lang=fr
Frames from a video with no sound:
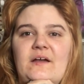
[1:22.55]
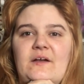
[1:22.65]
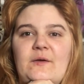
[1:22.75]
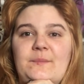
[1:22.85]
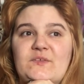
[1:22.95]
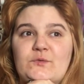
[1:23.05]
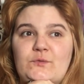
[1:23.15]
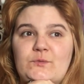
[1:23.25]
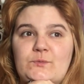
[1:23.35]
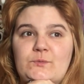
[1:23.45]
Euh, parce que
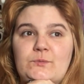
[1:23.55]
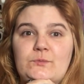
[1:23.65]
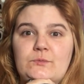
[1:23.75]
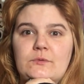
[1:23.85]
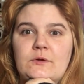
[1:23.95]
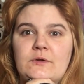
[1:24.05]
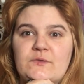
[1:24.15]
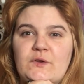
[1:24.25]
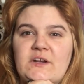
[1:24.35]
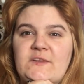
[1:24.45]
du coup, euh,
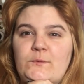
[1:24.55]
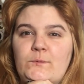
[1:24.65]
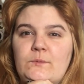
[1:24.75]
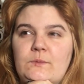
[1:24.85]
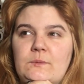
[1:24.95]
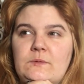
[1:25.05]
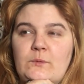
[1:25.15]
dans la nuit...